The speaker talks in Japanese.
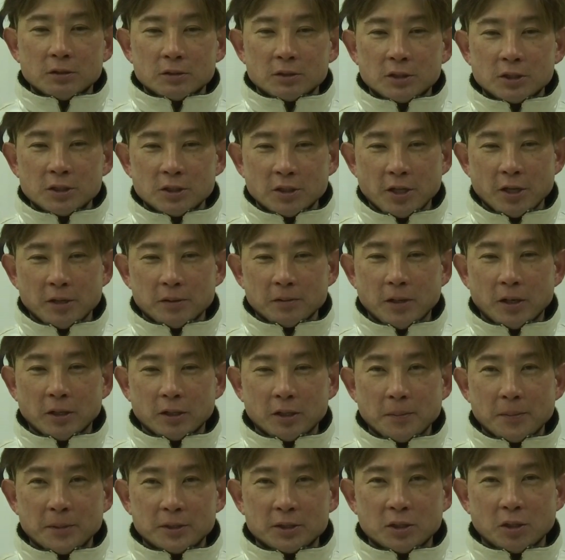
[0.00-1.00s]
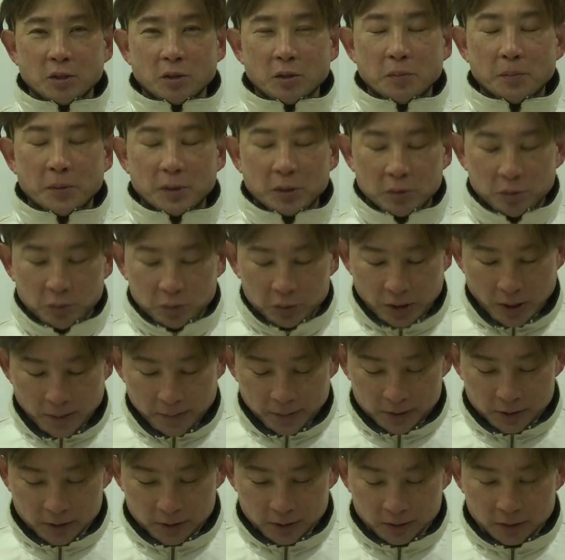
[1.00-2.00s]
新年明けましておめでとうござい
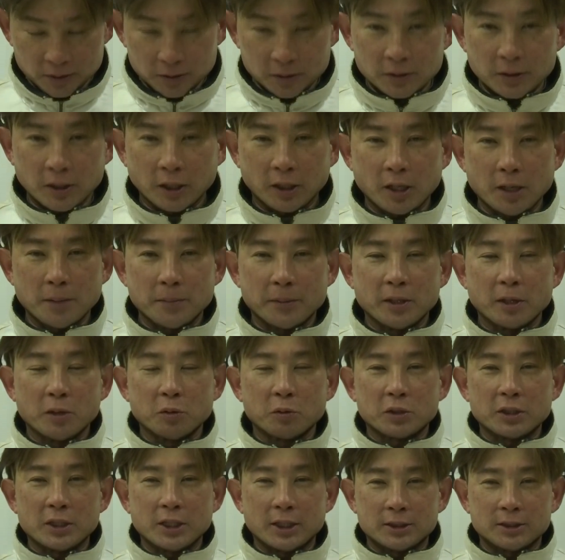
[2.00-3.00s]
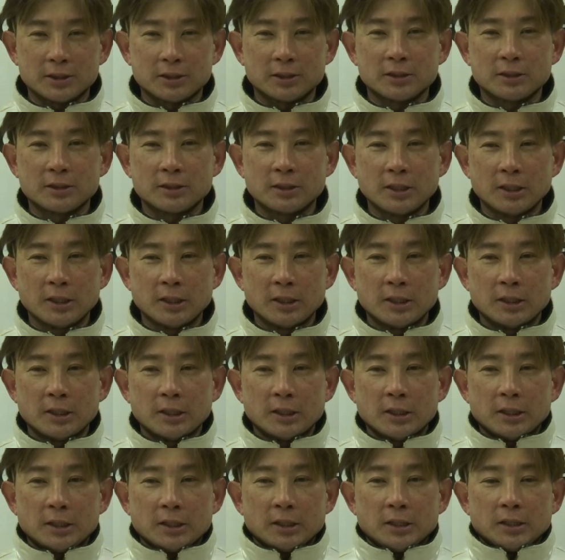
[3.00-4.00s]
ます中山直樹です、
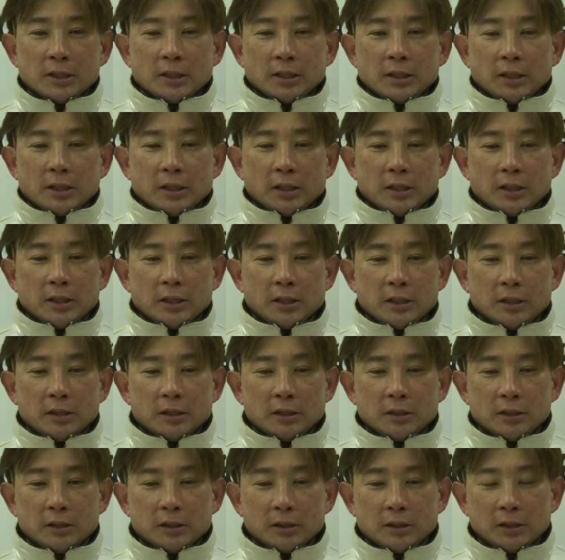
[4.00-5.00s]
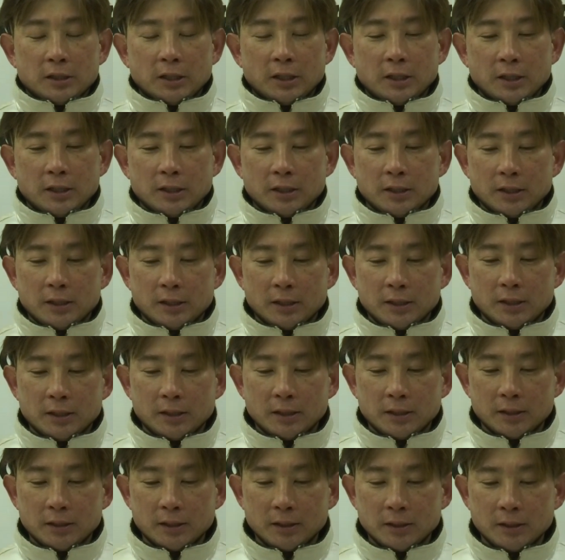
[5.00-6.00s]

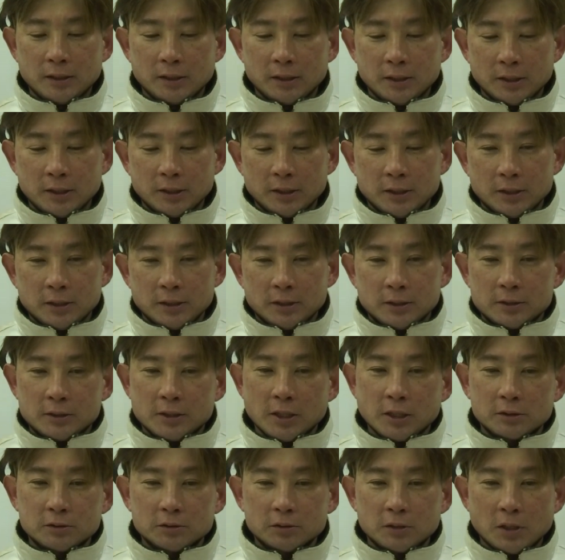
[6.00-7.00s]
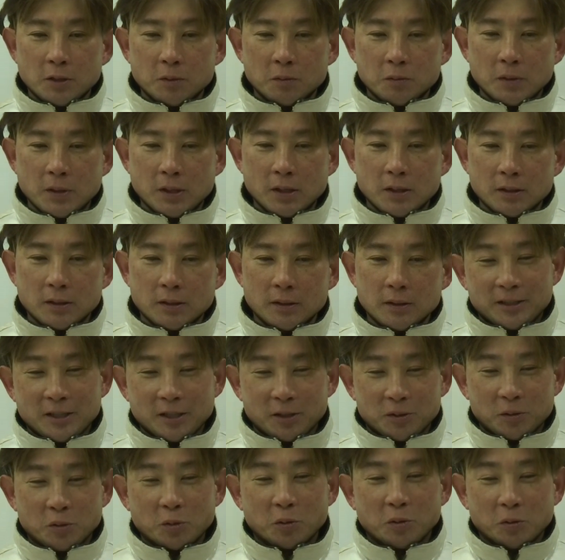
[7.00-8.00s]
えー、昨年は
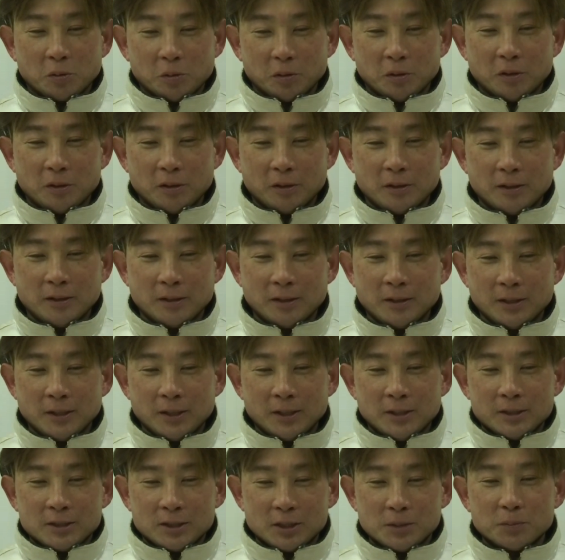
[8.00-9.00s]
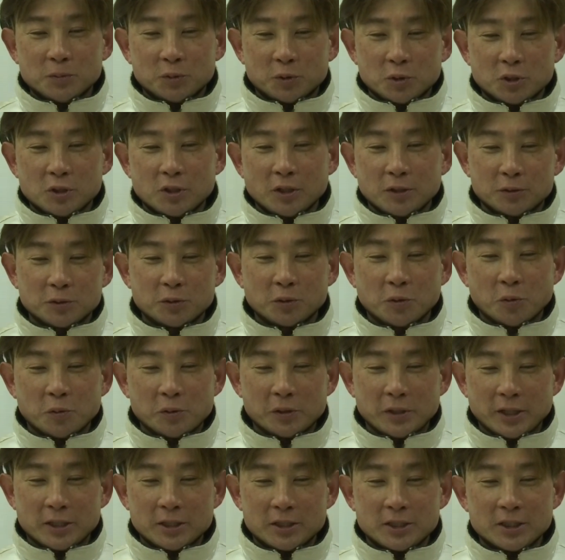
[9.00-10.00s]
結構自分としては不
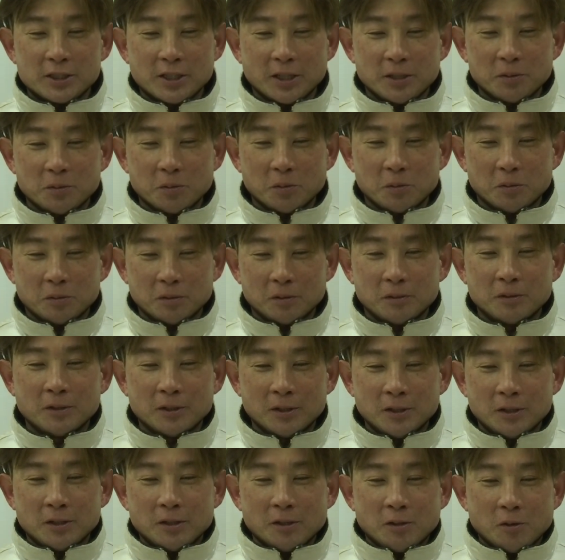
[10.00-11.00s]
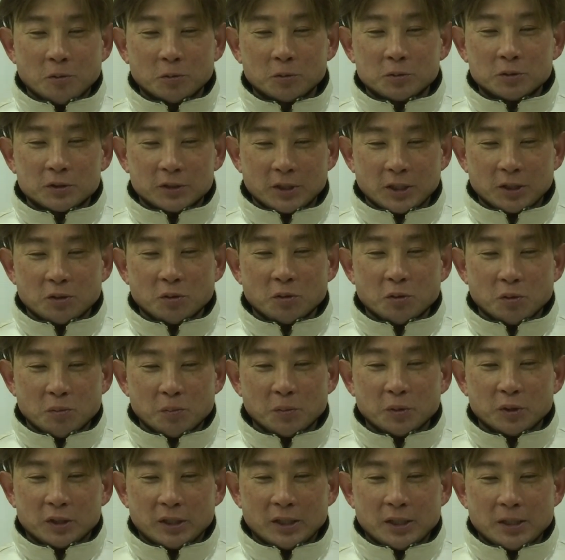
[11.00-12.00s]
本意な一年を送ったと
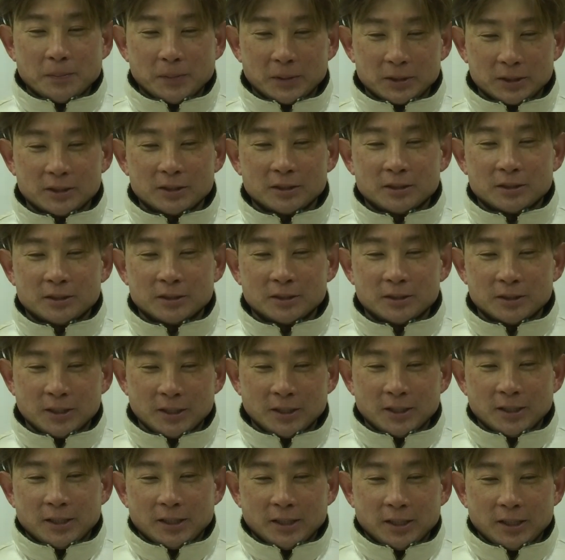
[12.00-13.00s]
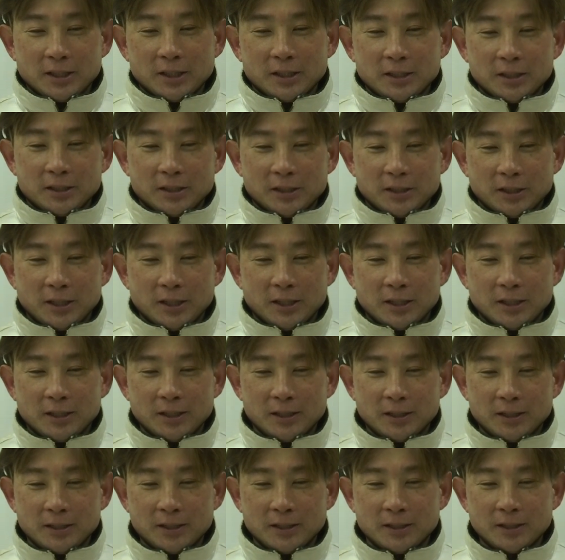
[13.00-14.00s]
思っています、えー、
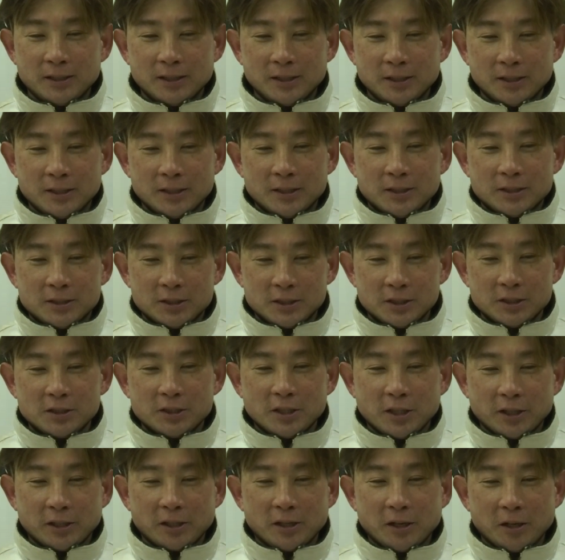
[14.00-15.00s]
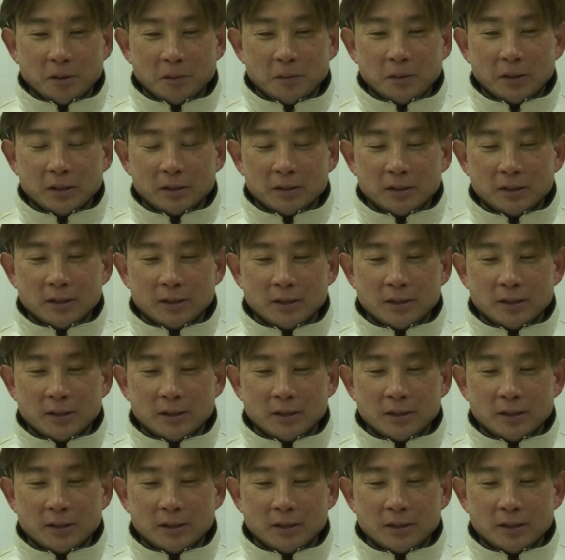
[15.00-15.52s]
新年からは